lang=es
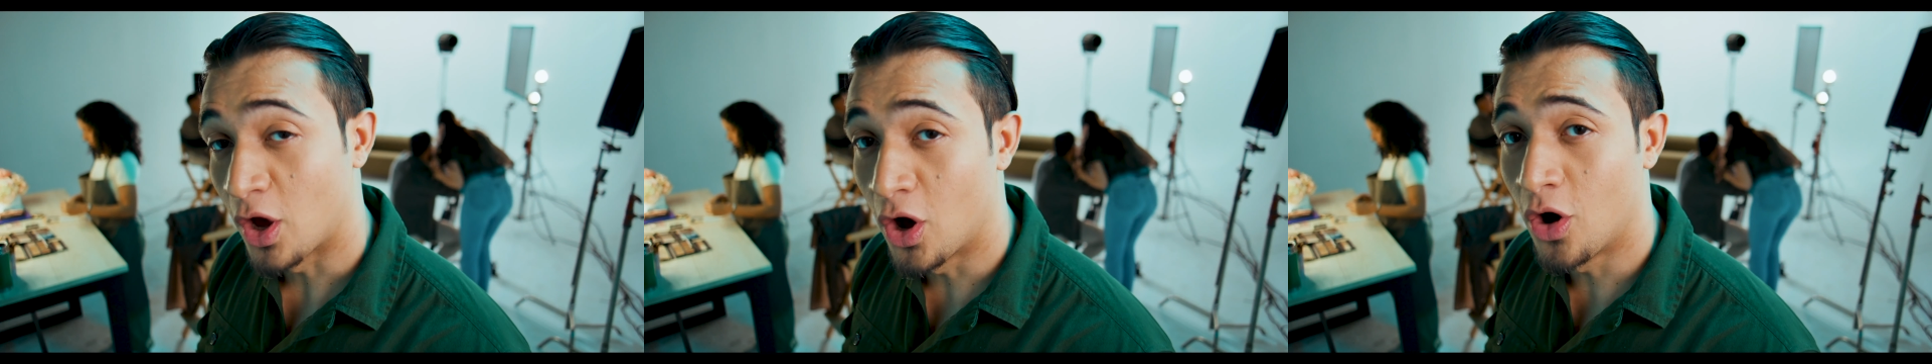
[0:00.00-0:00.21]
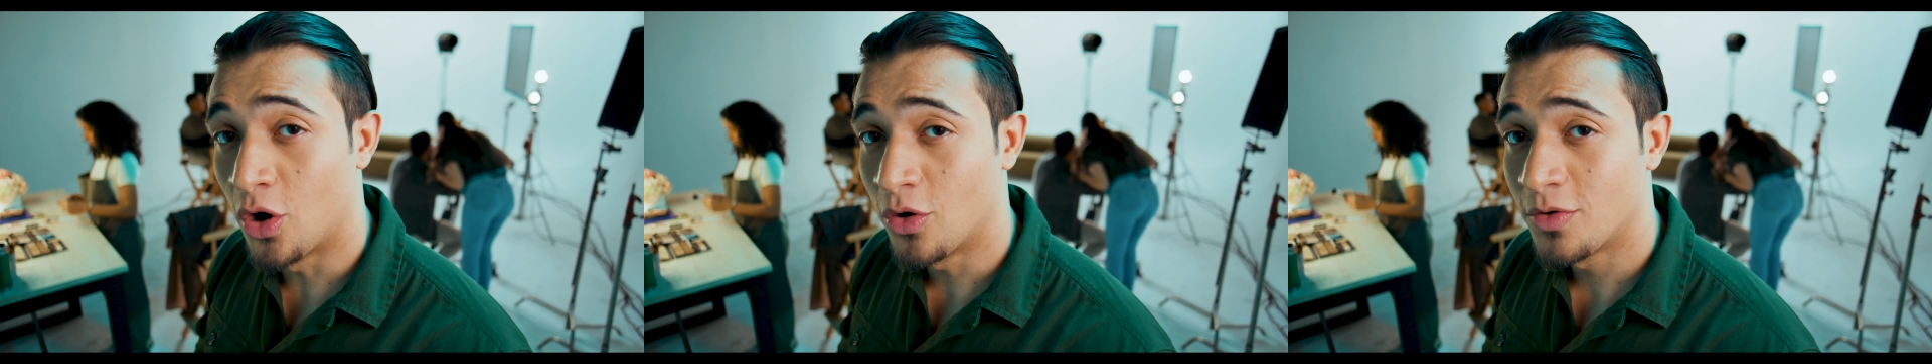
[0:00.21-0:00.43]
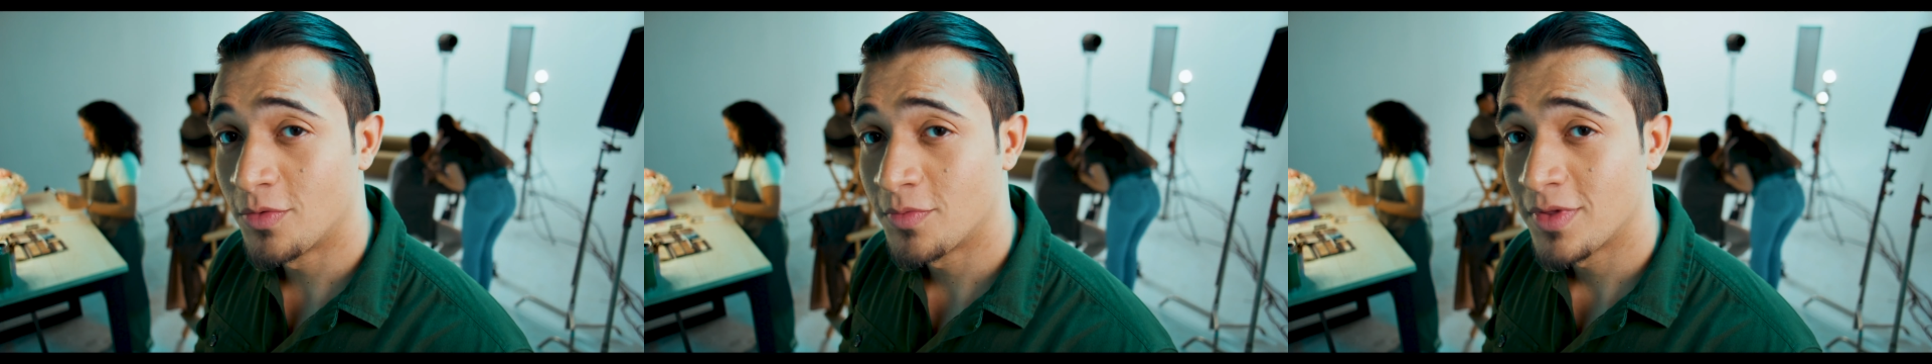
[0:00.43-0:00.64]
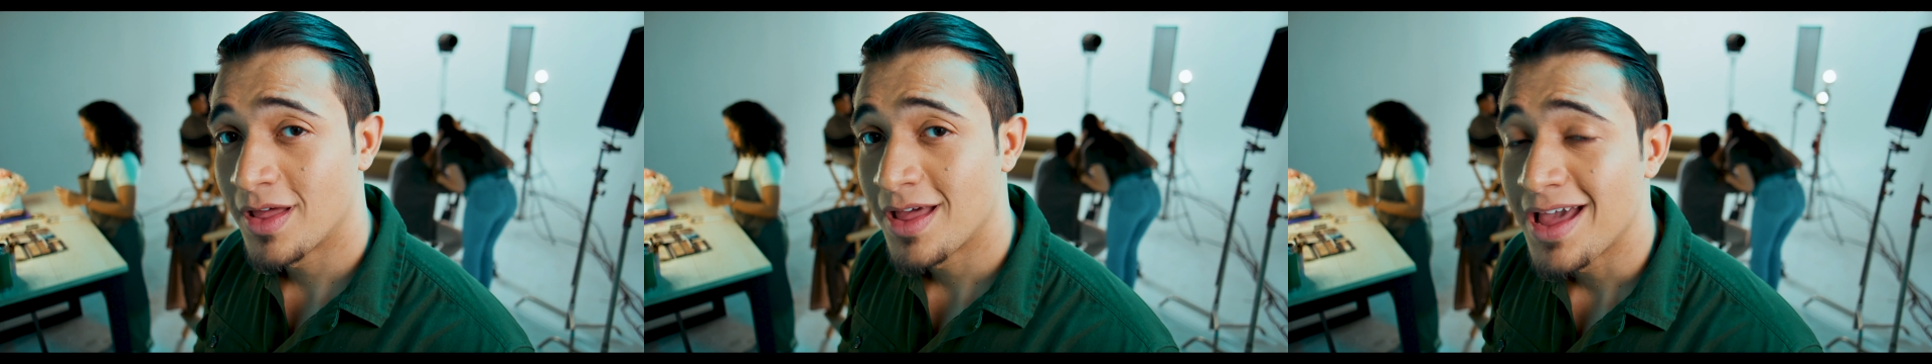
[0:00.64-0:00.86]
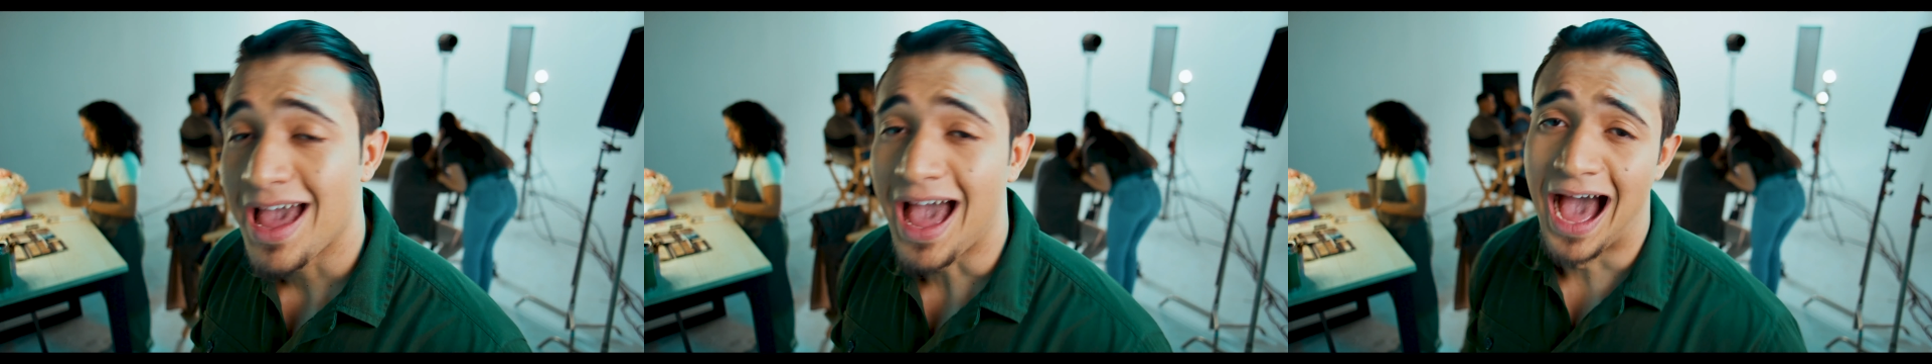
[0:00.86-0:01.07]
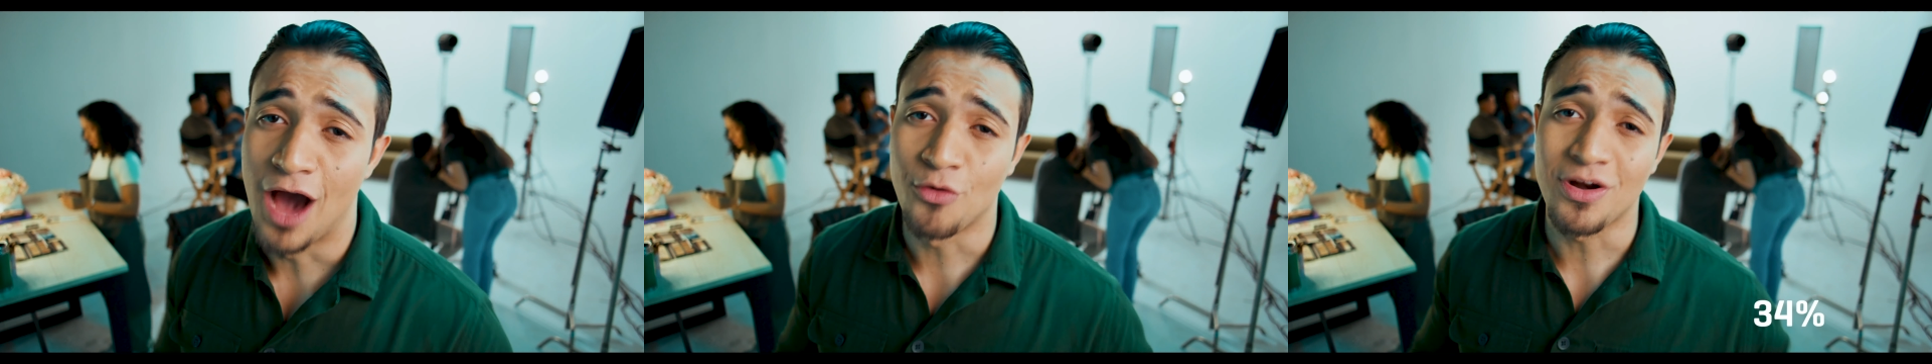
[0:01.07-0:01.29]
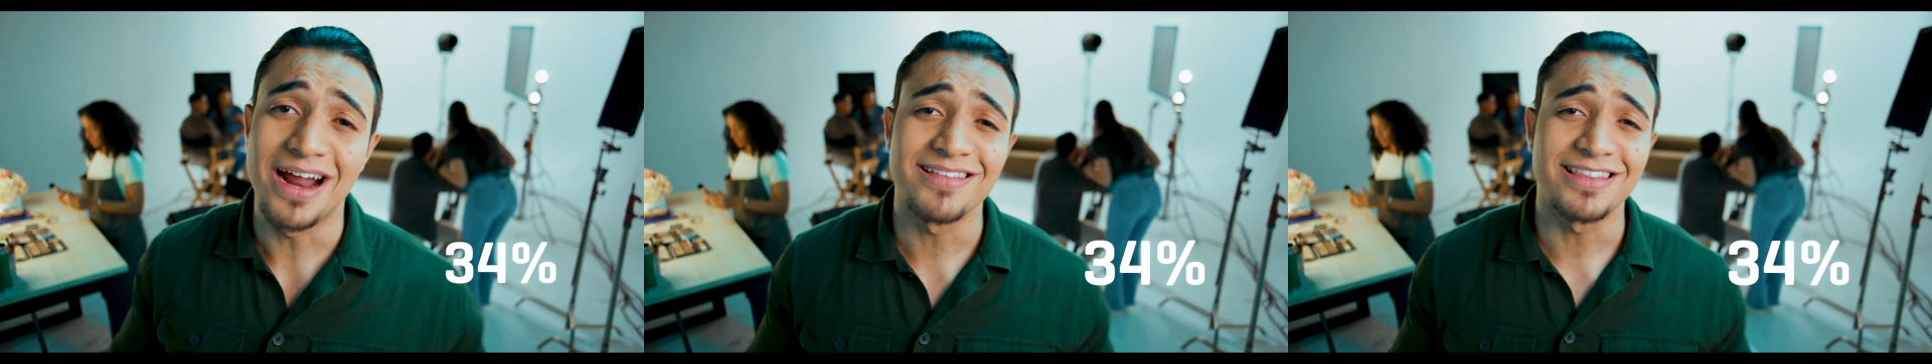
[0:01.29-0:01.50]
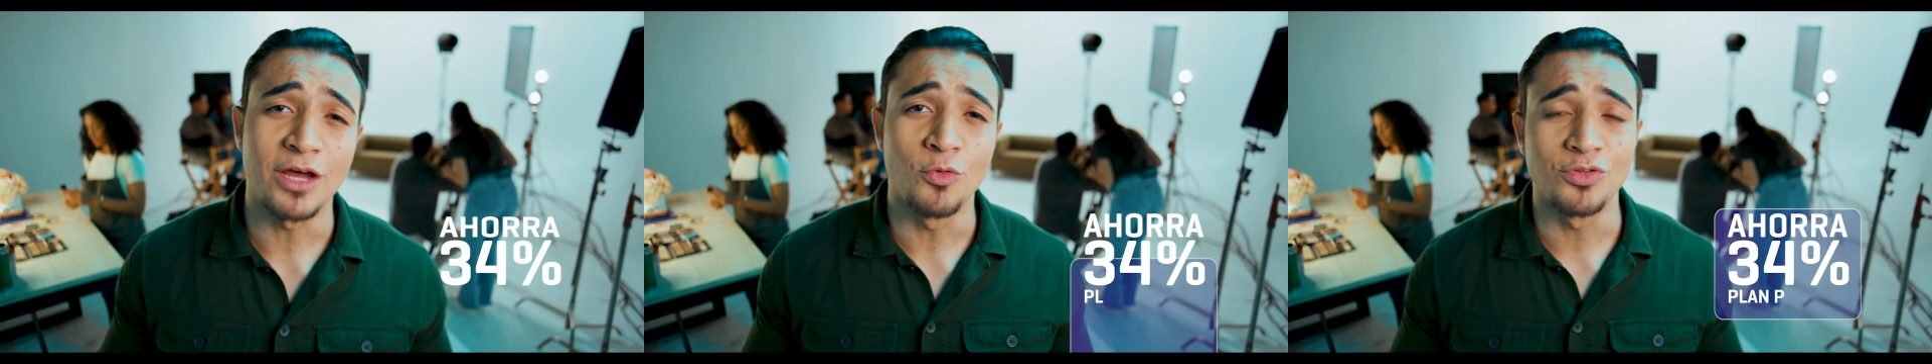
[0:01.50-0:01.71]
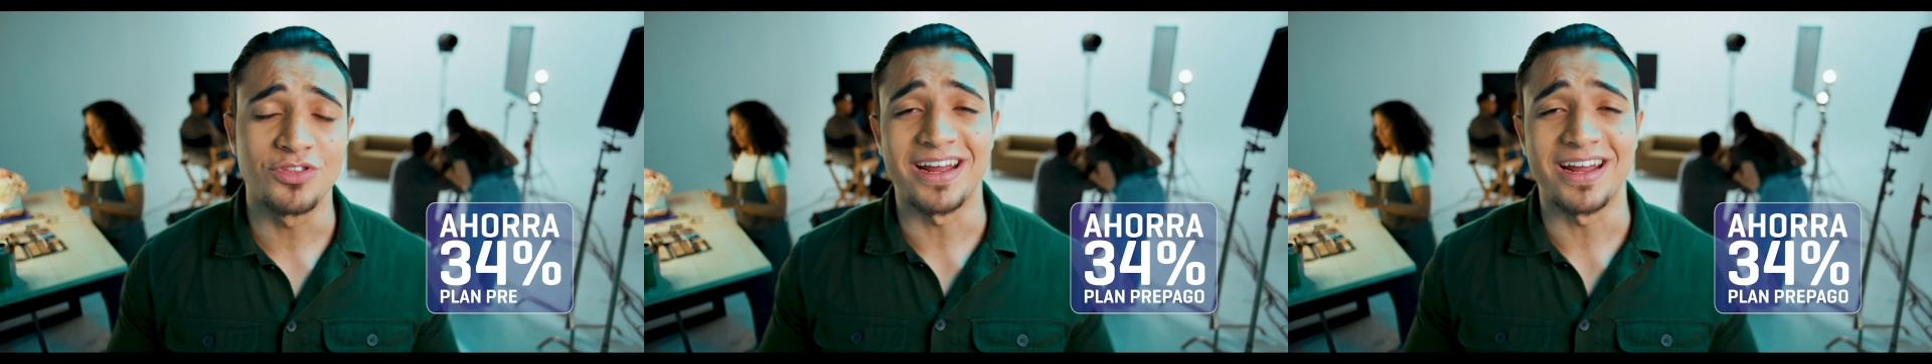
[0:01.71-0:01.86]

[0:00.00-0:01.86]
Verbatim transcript: O ahorrarte un